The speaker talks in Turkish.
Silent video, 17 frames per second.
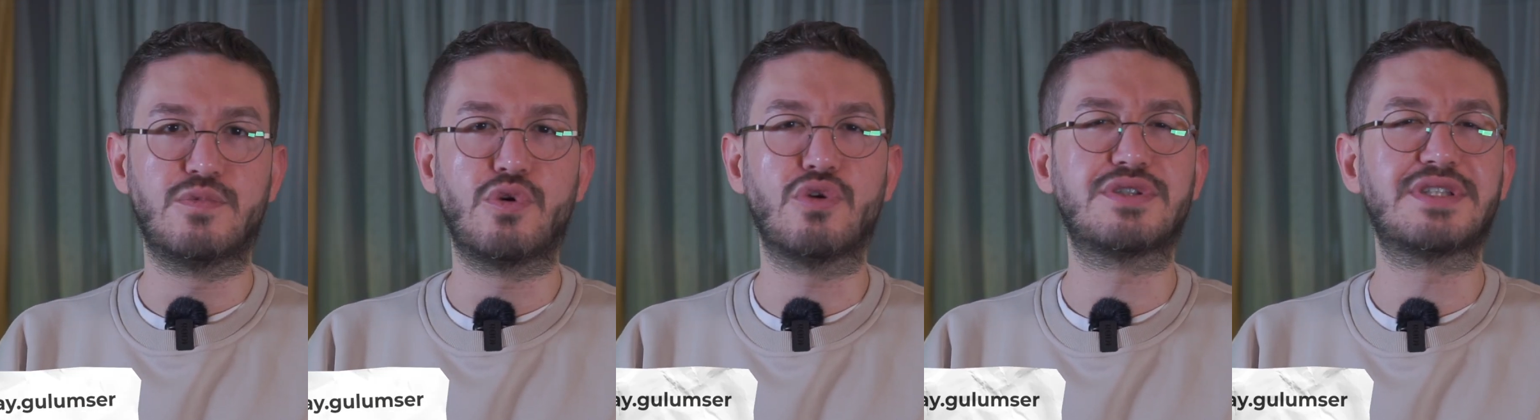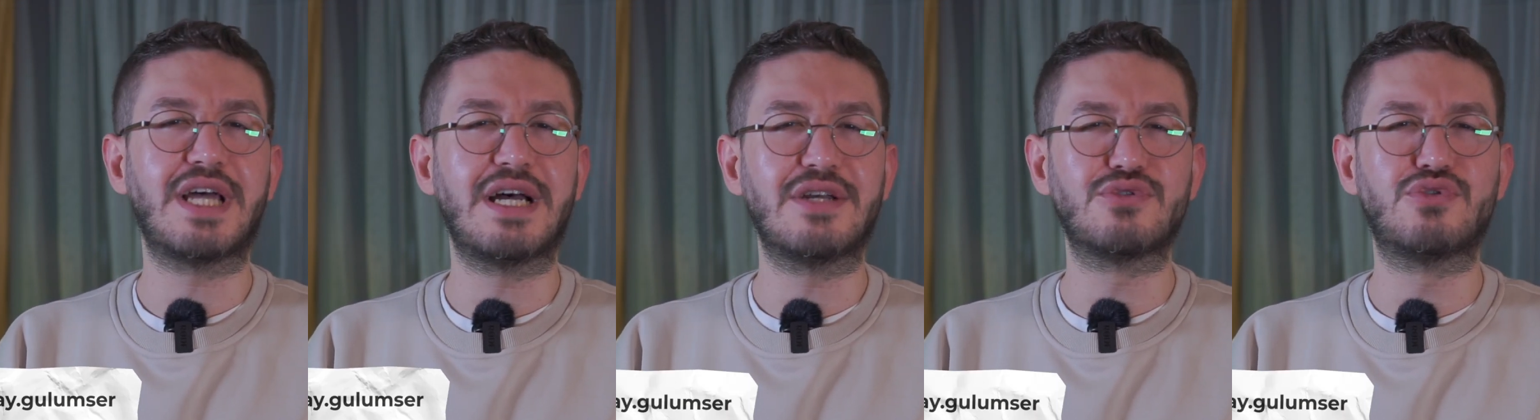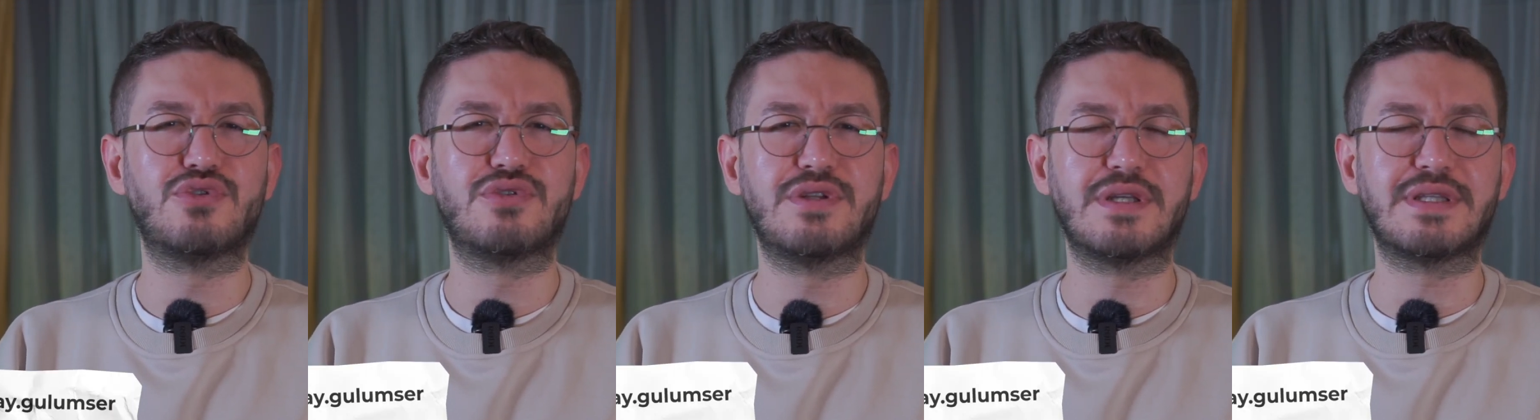Göz
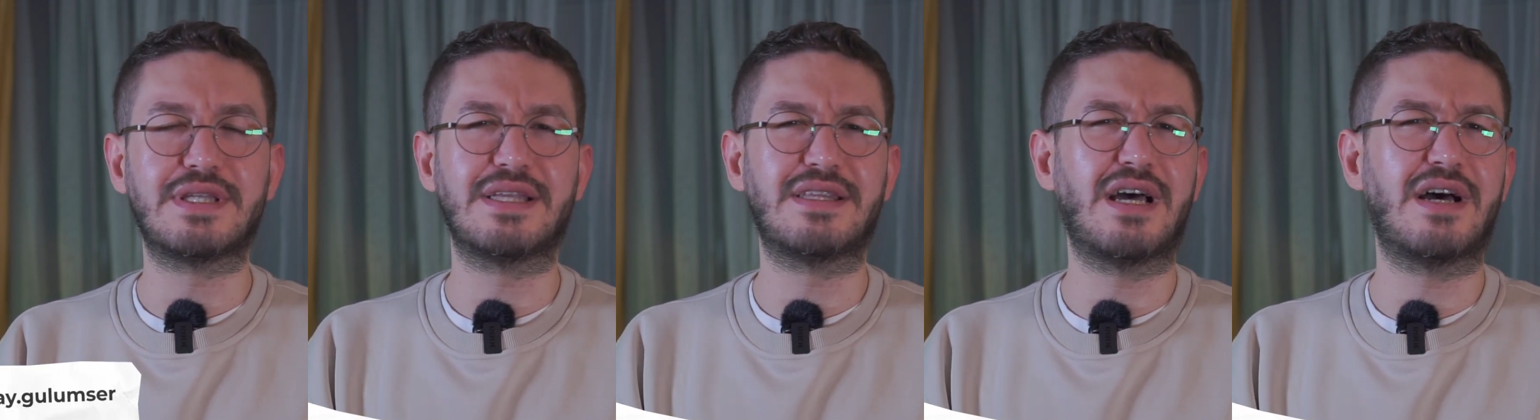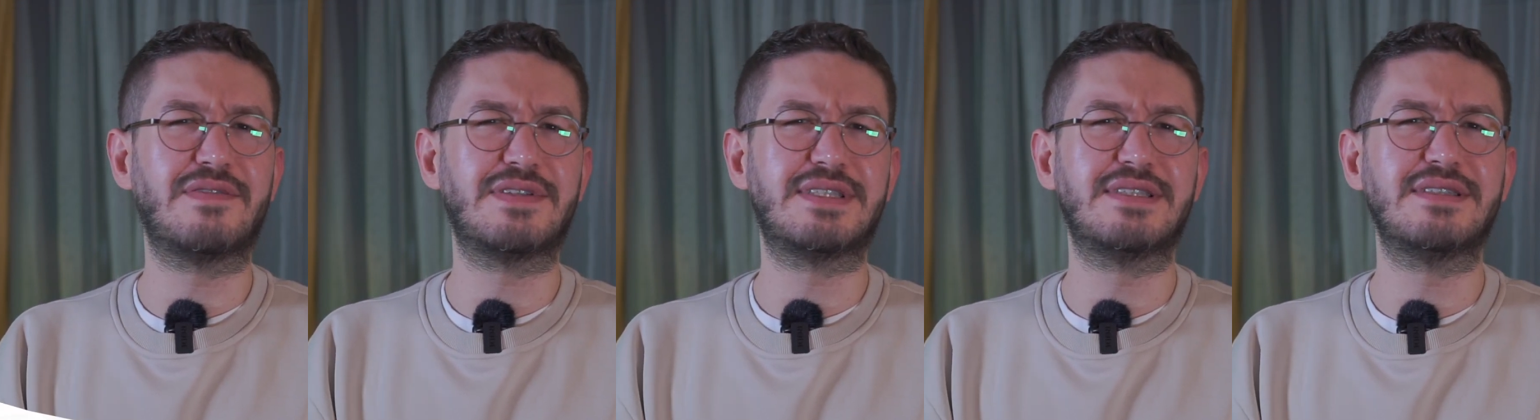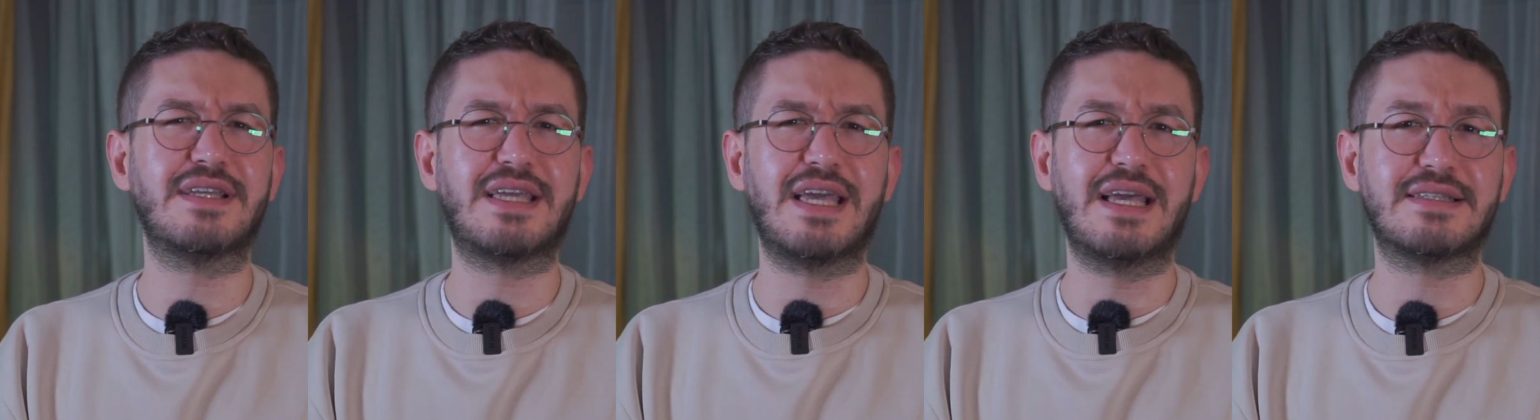tansiyonu
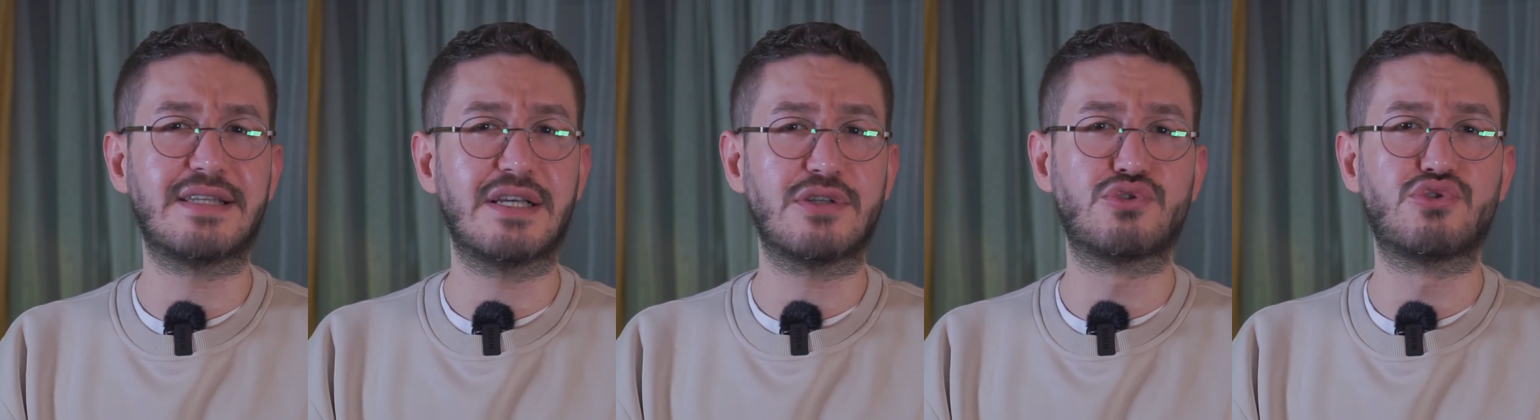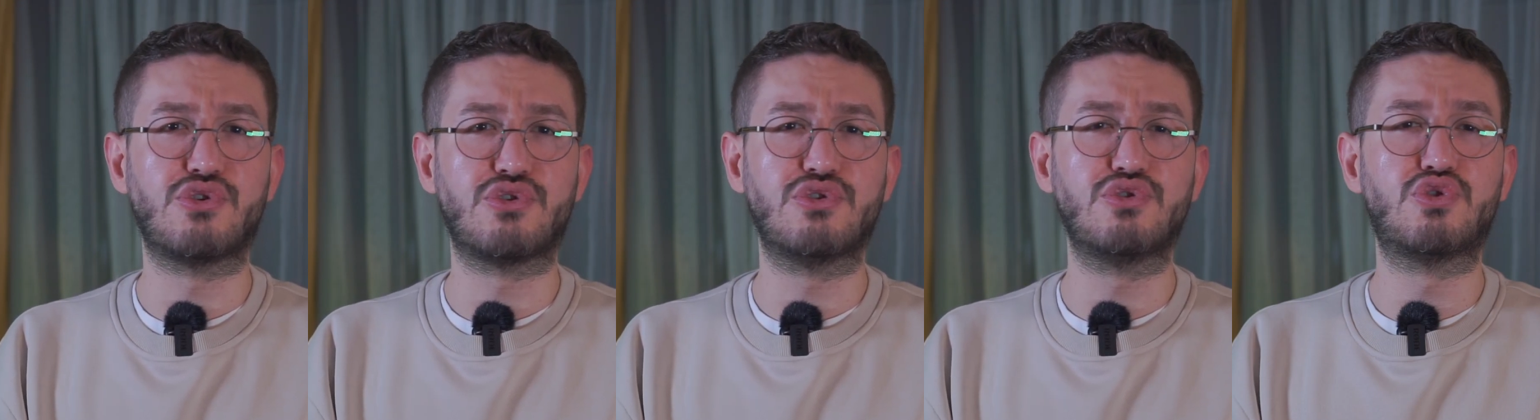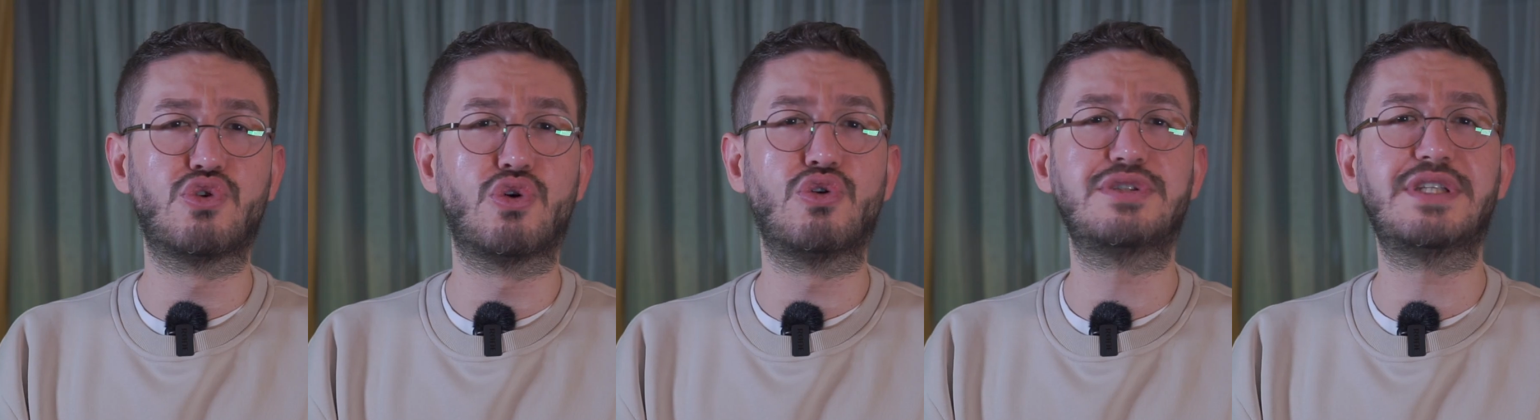tedavisindeki esas sorun
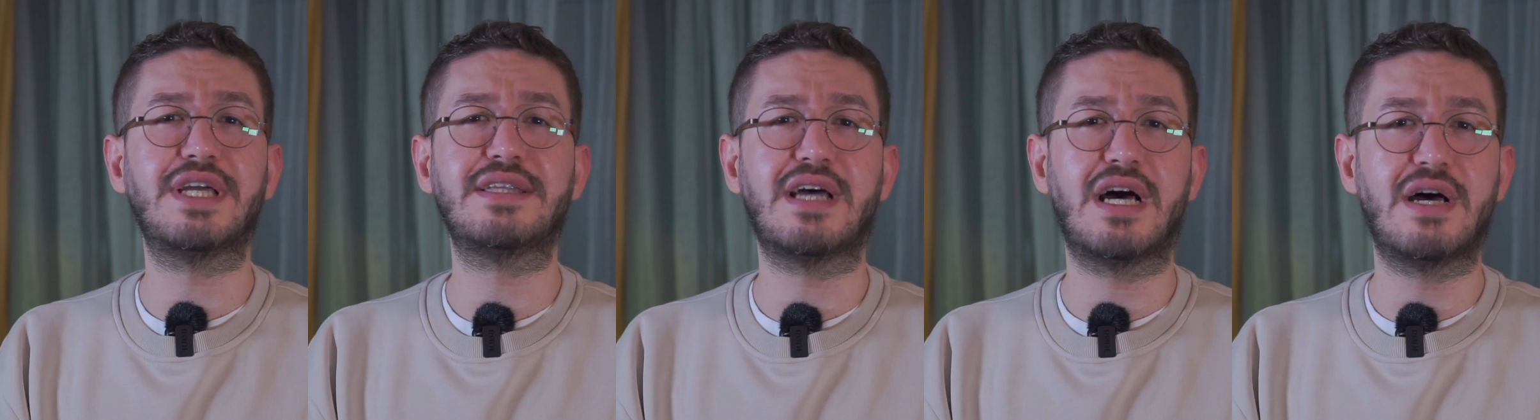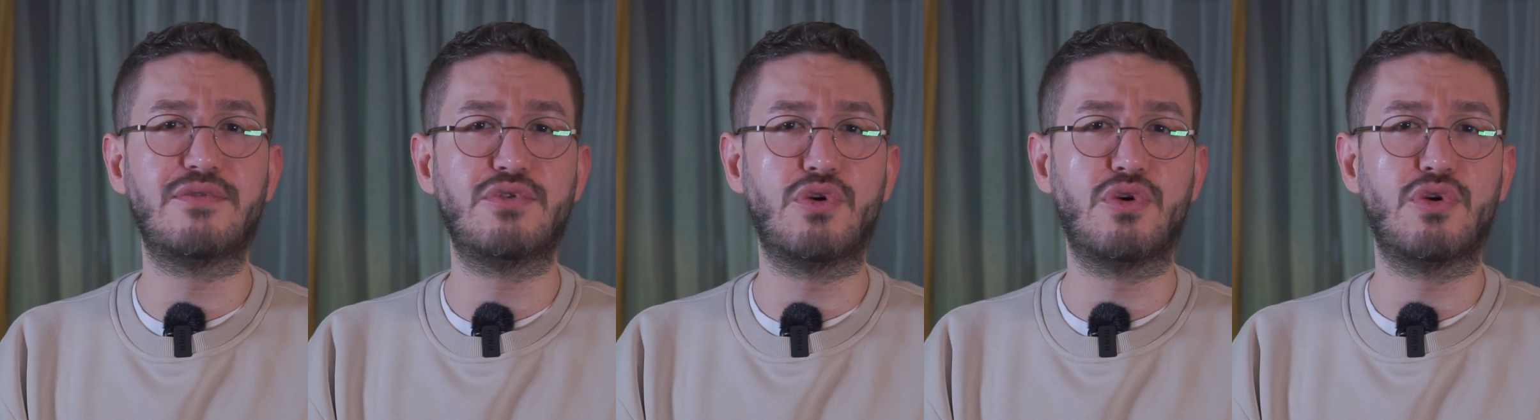çoğu tedavi